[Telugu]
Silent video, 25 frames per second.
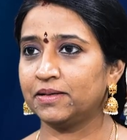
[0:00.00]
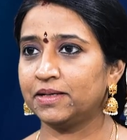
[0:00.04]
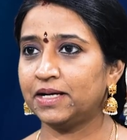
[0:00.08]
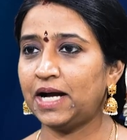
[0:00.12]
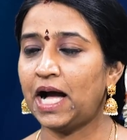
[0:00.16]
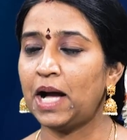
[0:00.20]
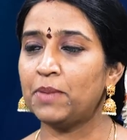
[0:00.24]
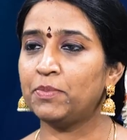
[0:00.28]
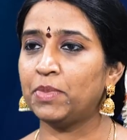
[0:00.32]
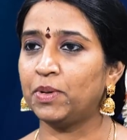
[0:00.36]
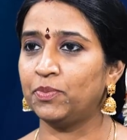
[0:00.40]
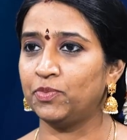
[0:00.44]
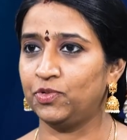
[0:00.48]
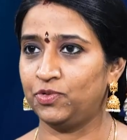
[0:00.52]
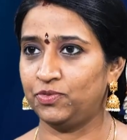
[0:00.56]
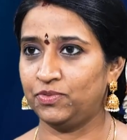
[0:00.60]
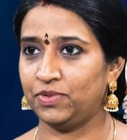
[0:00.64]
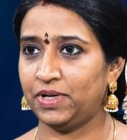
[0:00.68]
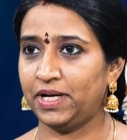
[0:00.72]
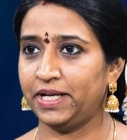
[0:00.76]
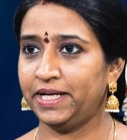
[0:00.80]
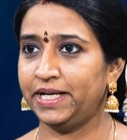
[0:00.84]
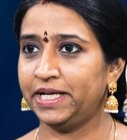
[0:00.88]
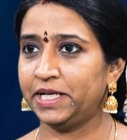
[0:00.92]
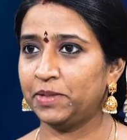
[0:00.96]
కామము
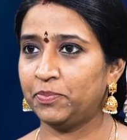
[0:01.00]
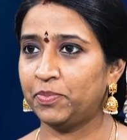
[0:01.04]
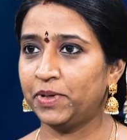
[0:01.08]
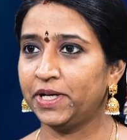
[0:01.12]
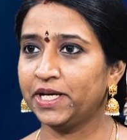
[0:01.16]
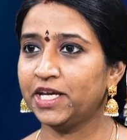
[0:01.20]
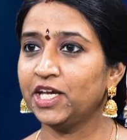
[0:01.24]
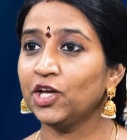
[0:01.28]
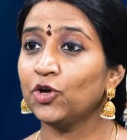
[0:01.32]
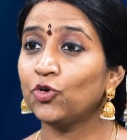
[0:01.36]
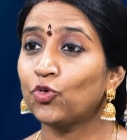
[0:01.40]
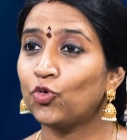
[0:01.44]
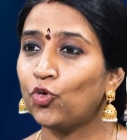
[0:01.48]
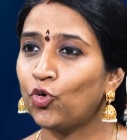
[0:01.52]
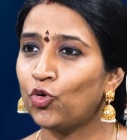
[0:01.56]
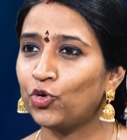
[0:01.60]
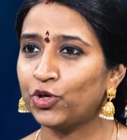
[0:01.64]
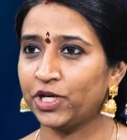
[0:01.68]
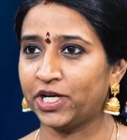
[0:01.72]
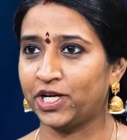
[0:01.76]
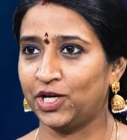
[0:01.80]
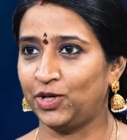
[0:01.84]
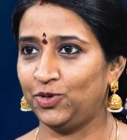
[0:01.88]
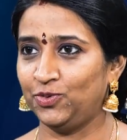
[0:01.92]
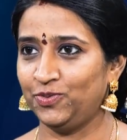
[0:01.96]
అనేటప్పటికీ
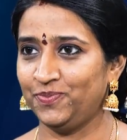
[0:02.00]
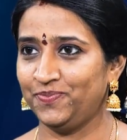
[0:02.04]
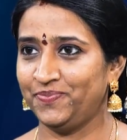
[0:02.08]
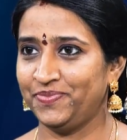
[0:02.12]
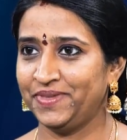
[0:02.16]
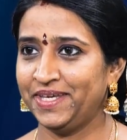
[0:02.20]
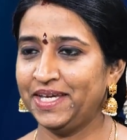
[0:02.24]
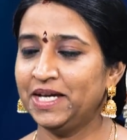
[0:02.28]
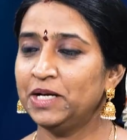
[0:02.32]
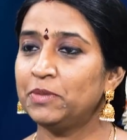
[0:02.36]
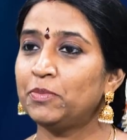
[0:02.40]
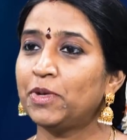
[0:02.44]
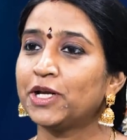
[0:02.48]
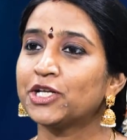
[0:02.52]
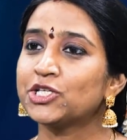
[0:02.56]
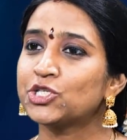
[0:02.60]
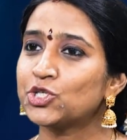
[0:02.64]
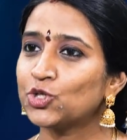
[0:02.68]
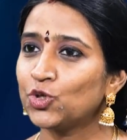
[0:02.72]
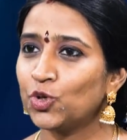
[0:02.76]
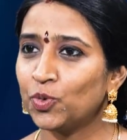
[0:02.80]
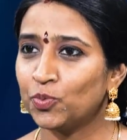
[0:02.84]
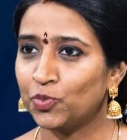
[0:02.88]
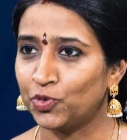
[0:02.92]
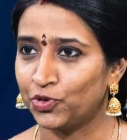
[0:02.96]
కోరికలు
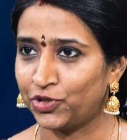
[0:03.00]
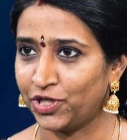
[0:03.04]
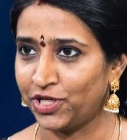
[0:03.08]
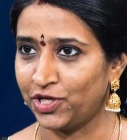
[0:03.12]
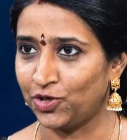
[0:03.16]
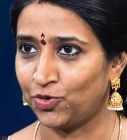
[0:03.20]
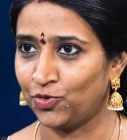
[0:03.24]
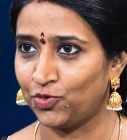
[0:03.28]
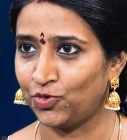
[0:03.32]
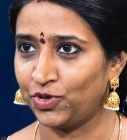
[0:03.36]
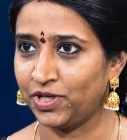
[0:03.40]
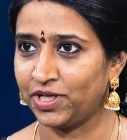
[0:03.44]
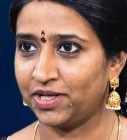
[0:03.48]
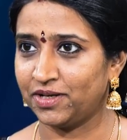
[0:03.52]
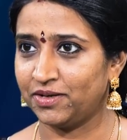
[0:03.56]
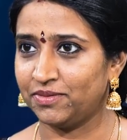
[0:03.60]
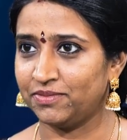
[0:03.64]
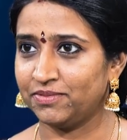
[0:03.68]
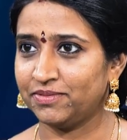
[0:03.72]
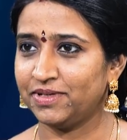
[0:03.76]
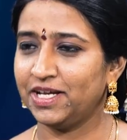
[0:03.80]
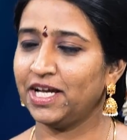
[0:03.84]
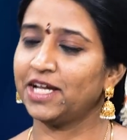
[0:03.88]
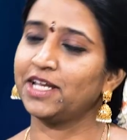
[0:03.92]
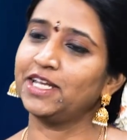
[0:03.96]
మనసులో పుట్టిన కోరికలు
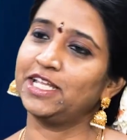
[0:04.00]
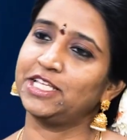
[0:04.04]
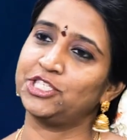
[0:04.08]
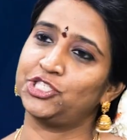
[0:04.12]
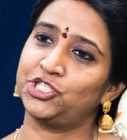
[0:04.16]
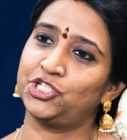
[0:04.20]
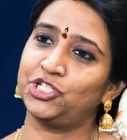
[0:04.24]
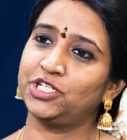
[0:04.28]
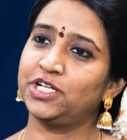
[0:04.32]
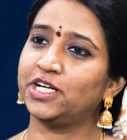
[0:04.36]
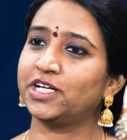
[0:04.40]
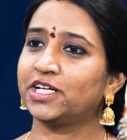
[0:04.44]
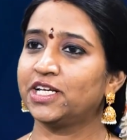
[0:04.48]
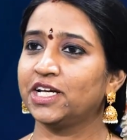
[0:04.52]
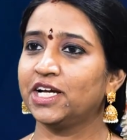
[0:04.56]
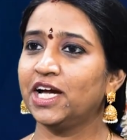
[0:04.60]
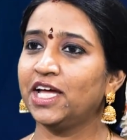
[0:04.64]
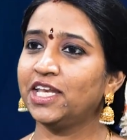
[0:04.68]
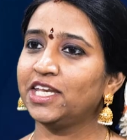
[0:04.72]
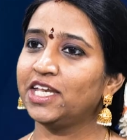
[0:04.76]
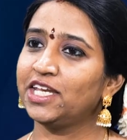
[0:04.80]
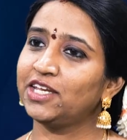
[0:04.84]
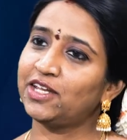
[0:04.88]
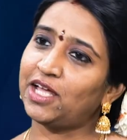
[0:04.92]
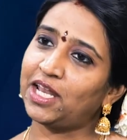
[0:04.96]
నాకు నచ్చినట్టుగా
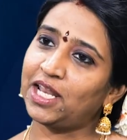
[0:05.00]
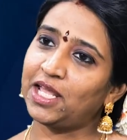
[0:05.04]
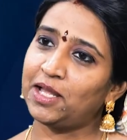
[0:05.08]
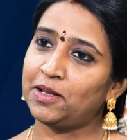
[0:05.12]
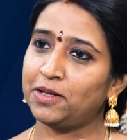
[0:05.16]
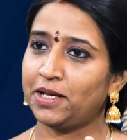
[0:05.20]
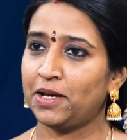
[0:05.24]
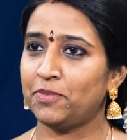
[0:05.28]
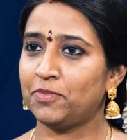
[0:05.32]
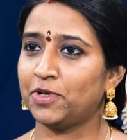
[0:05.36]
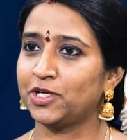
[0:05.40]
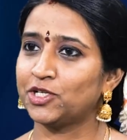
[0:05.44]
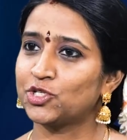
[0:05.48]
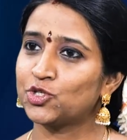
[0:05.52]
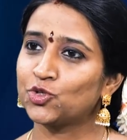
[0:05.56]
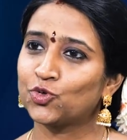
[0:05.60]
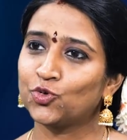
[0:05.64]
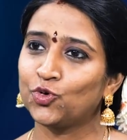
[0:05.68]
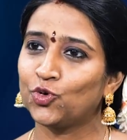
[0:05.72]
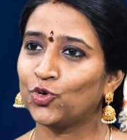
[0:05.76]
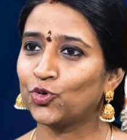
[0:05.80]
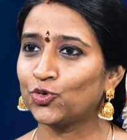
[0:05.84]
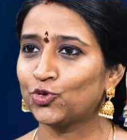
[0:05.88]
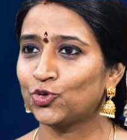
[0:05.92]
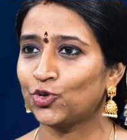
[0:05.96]
నేను అలా నా మనసు
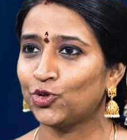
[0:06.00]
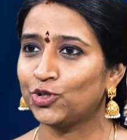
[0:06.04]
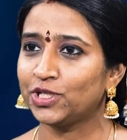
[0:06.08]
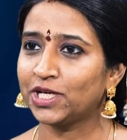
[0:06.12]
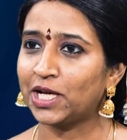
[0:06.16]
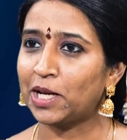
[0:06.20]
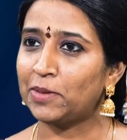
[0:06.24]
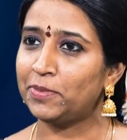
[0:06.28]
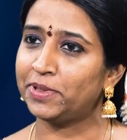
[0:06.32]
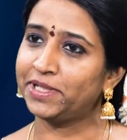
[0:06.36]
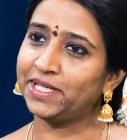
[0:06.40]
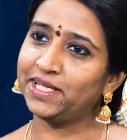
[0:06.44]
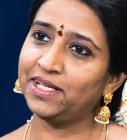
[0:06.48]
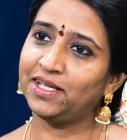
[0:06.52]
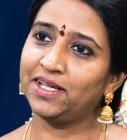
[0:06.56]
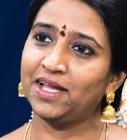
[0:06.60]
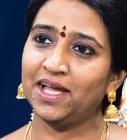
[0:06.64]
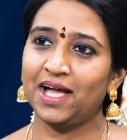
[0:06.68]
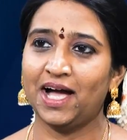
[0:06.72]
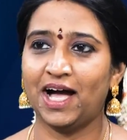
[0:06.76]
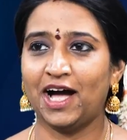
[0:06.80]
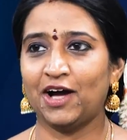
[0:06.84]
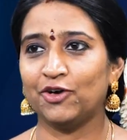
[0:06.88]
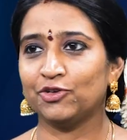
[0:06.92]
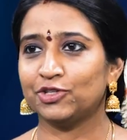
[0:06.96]
కోరుతోంది కాబట్టి
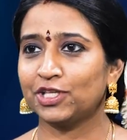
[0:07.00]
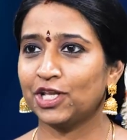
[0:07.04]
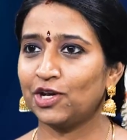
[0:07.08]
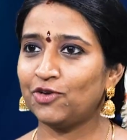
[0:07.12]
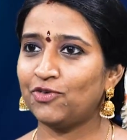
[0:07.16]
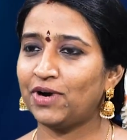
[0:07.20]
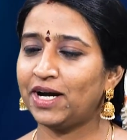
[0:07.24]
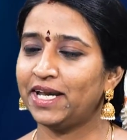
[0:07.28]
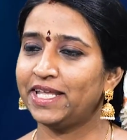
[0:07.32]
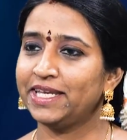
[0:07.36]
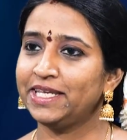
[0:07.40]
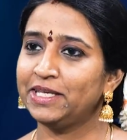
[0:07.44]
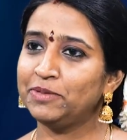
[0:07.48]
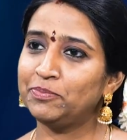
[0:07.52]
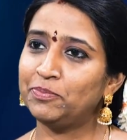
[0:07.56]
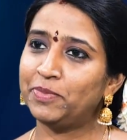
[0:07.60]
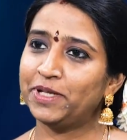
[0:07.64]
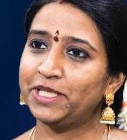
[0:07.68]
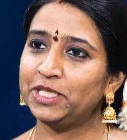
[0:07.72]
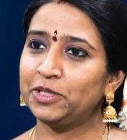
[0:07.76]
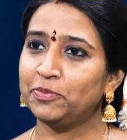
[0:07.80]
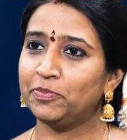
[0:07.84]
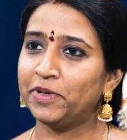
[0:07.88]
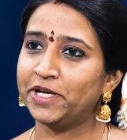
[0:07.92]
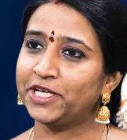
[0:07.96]
అవతల వాళ్ళని
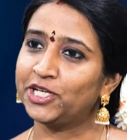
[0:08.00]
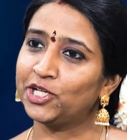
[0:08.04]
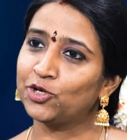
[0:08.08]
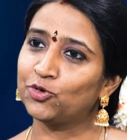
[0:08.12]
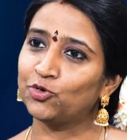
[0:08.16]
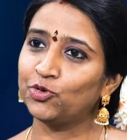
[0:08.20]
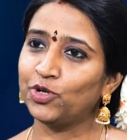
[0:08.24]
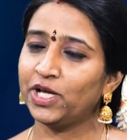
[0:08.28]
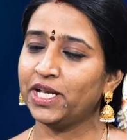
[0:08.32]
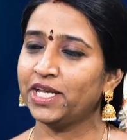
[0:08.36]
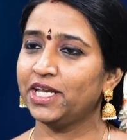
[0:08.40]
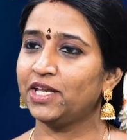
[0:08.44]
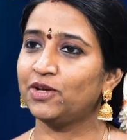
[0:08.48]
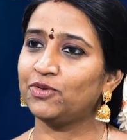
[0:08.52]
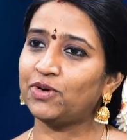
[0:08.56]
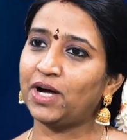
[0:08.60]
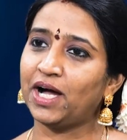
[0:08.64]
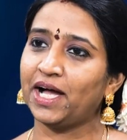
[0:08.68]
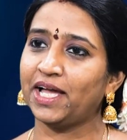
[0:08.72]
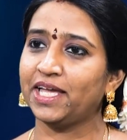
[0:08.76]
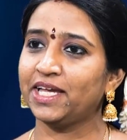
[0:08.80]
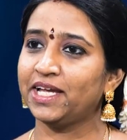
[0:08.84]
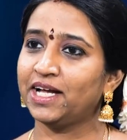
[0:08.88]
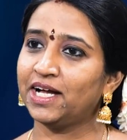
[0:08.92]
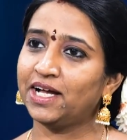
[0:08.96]
ఇబ్బంది పెట్టి కూడా నేను
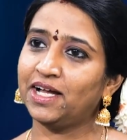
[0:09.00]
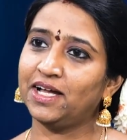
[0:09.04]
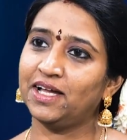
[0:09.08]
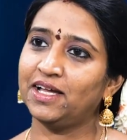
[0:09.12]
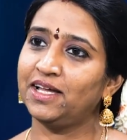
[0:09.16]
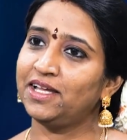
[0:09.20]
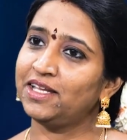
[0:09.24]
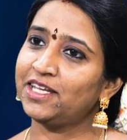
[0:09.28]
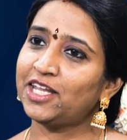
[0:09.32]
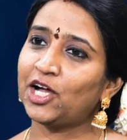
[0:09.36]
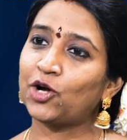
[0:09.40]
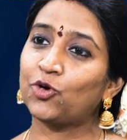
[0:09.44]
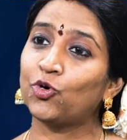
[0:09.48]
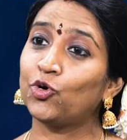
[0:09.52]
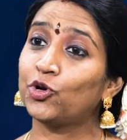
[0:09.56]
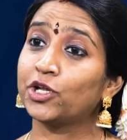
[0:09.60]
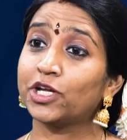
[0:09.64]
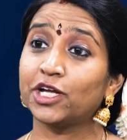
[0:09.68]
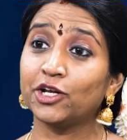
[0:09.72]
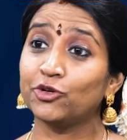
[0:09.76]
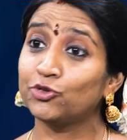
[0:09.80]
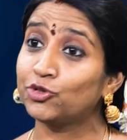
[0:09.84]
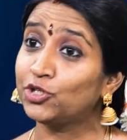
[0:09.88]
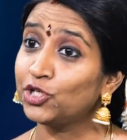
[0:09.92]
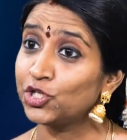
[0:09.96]
హాయిగా నా
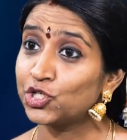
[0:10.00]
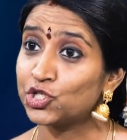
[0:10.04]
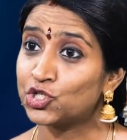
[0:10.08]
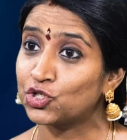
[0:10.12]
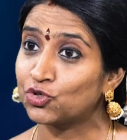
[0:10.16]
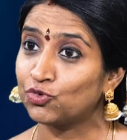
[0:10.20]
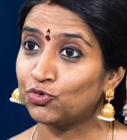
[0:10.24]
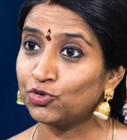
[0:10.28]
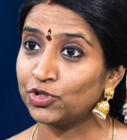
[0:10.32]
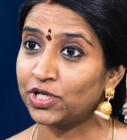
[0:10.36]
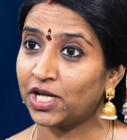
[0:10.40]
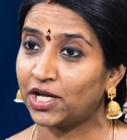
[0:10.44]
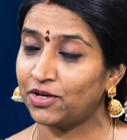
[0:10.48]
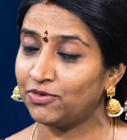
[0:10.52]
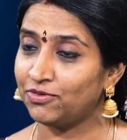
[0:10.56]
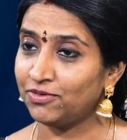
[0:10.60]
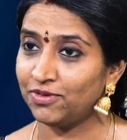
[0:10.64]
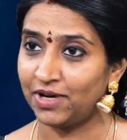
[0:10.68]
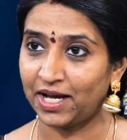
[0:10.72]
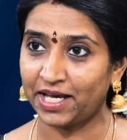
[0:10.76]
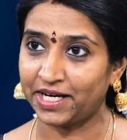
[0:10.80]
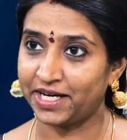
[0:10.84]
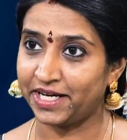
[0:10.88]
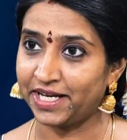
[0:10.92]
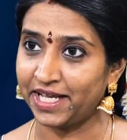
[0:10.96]
కోరికలు తీర్చుకుంటాను
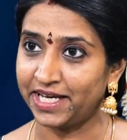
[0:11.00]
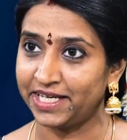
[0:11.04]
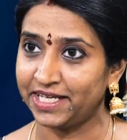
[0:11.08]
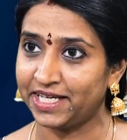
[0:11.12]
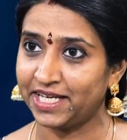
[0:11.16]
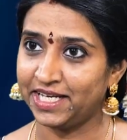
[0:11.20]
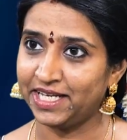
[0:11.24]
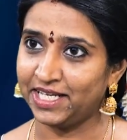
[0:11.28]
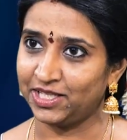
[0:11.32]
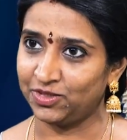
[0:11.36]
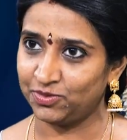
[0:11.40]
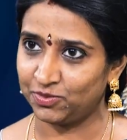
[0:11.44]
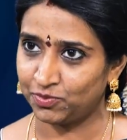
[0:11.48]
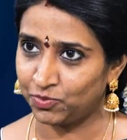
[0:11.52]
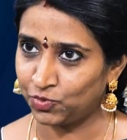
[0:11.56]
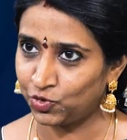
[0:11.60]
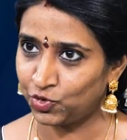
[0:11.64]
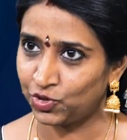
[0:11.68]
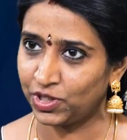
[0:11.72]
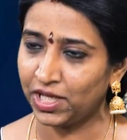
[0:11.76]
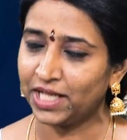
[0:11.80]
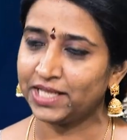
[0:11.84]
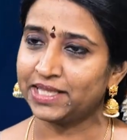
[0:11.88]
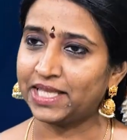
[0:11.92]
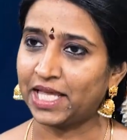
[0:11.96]
అనడానికి లేదు
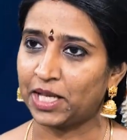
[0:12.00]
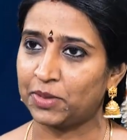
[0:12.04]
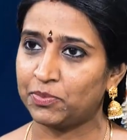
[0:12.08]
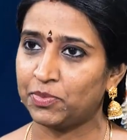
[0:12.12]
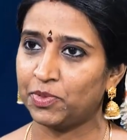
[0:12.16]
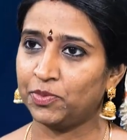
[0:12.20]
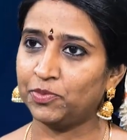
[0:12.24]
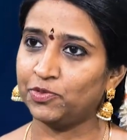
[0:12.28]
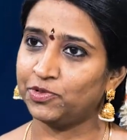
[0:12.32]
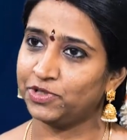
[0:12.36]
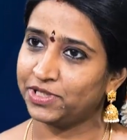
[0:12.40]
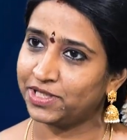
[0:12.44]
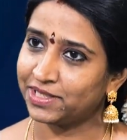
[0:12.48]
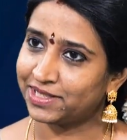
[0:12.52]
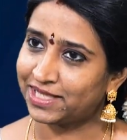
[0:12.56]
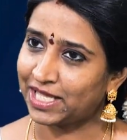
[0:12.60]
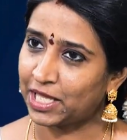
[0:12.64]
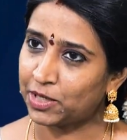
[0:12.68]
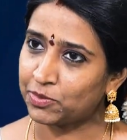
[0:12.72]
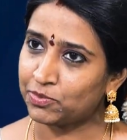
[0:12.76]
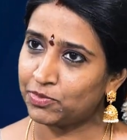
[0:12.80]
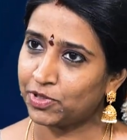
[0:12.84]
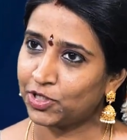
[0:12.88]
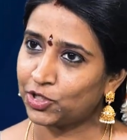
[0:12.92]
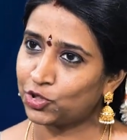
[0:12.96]
ముందుగా ధర్మం ఉంది
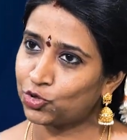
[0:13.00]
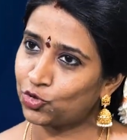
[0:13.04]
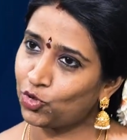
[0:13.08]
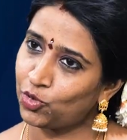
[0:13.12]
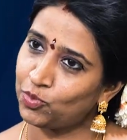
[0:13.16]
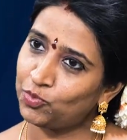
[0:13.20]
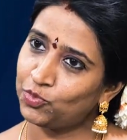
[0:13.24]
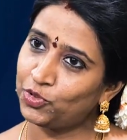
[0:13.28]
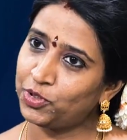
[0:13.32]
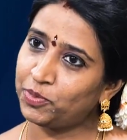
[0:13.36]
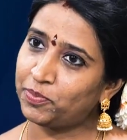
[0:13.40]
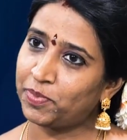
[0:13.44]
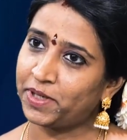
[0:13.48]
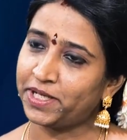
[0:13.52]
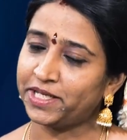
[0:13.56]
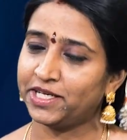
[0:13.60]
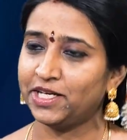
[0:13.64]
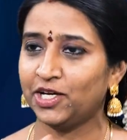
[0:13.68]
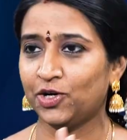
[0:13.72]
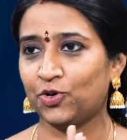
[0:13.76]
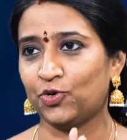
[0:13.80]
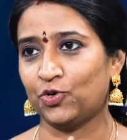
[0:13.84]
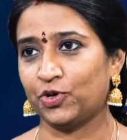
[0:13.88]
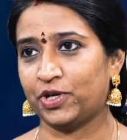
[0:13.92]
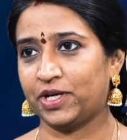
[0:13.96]
ధర్మంతో
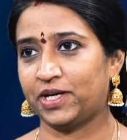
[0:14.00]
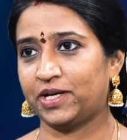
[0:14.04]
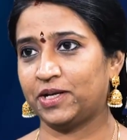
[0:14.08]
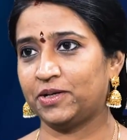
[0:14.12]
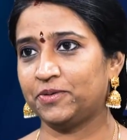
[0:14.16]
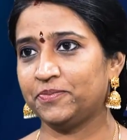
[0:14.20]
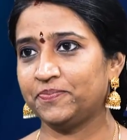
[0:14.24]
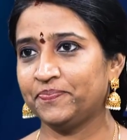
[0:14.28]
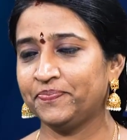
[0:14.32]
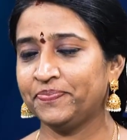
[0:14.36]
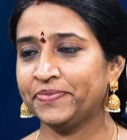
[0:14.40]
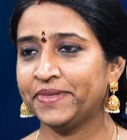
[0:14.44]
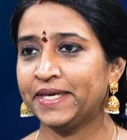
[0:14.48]
ముడిపడిన కోరికలు